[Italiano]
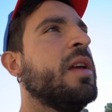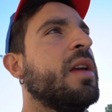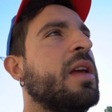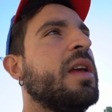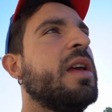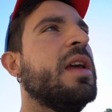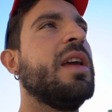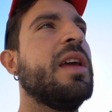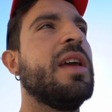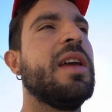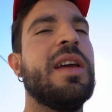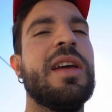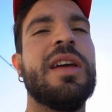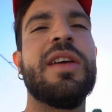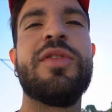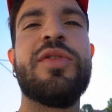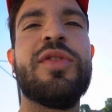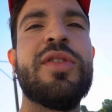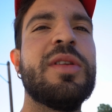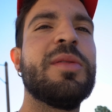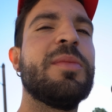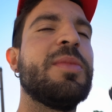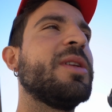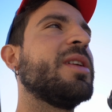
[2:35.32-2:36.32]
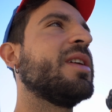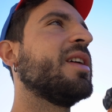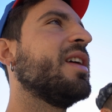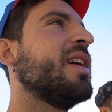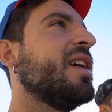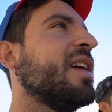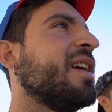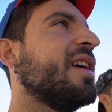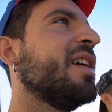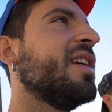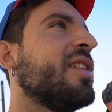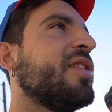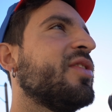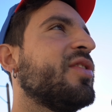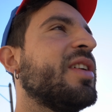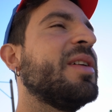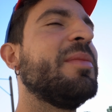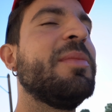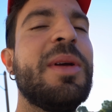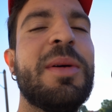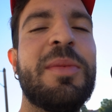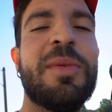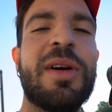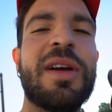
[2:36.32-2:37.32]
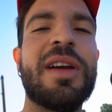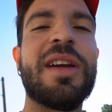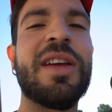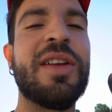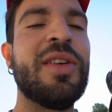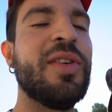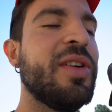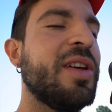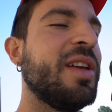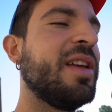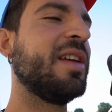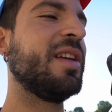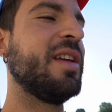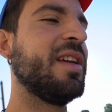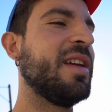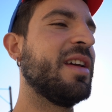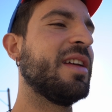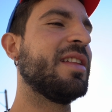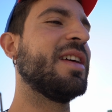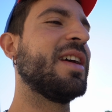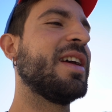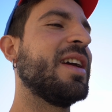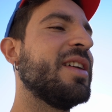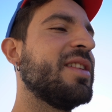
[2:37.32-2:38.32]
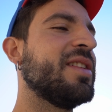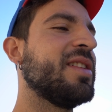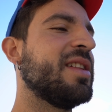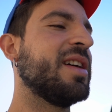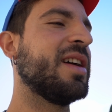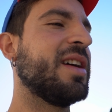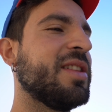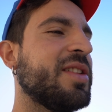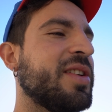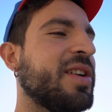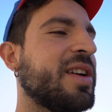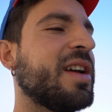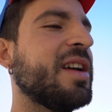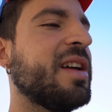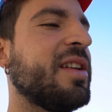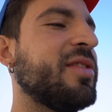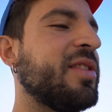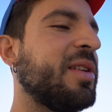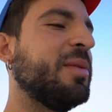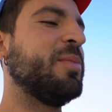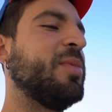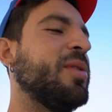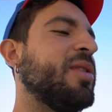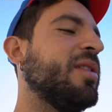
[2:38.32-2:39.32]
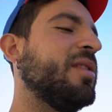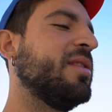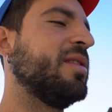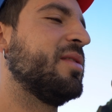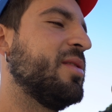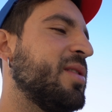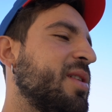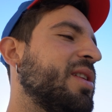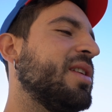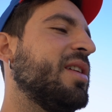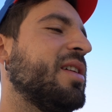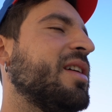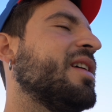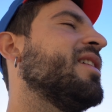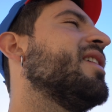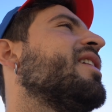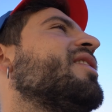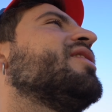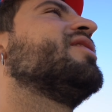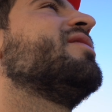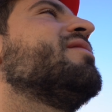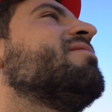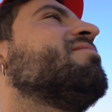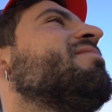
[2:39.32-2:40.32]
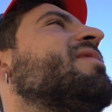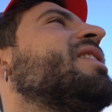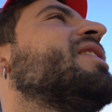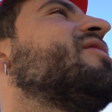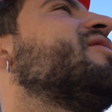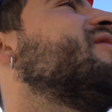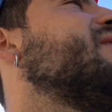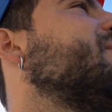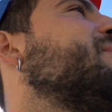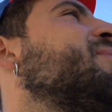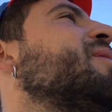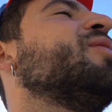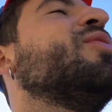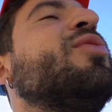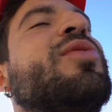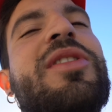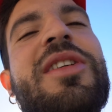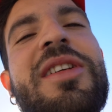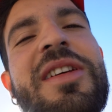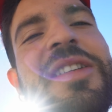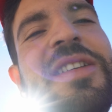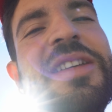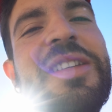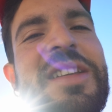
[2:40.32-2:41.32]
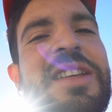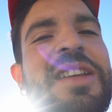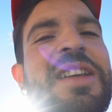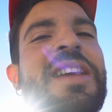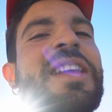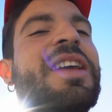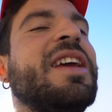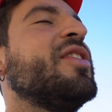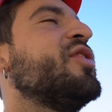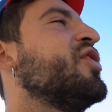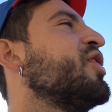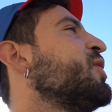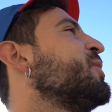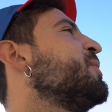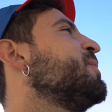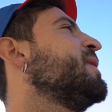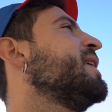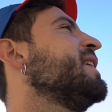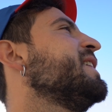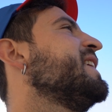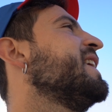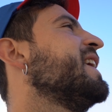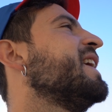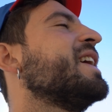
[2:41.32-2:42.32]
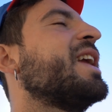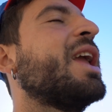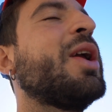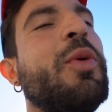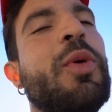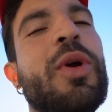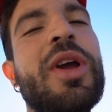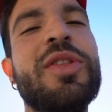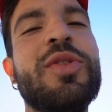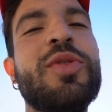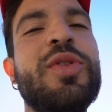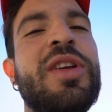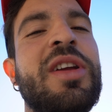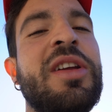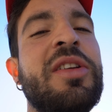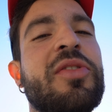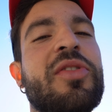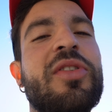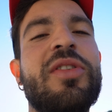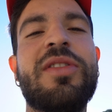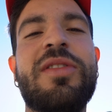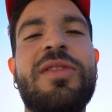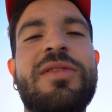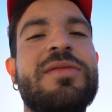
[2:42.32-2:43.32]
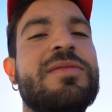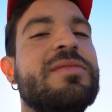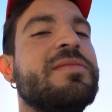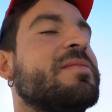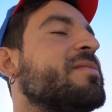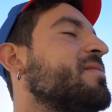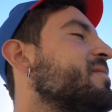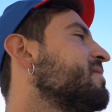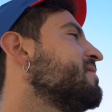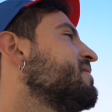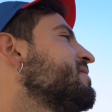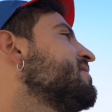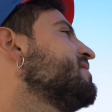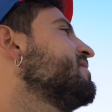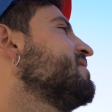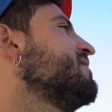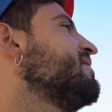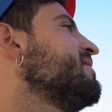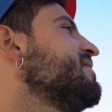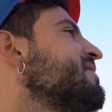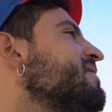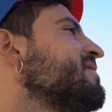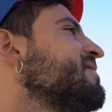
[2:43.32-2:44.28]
E solo perché ce l'abbiamo anche noi attaccato attaccato a casa il Po, quindi è sempre lui che ci accompagna anche qui a Torino. Eh, mi vado a tuffare.